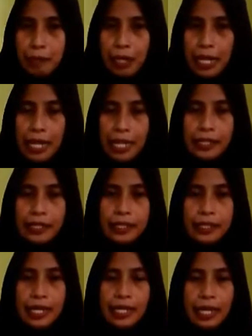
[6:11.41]
bahan
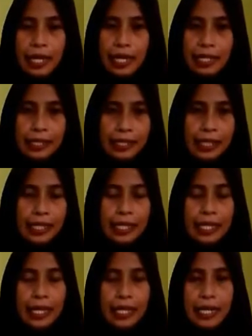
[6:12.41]
dan alatnya
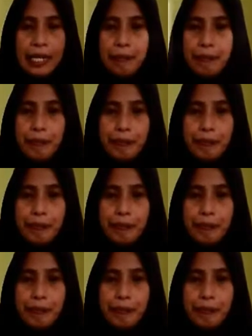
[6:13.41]
ya, anak-anak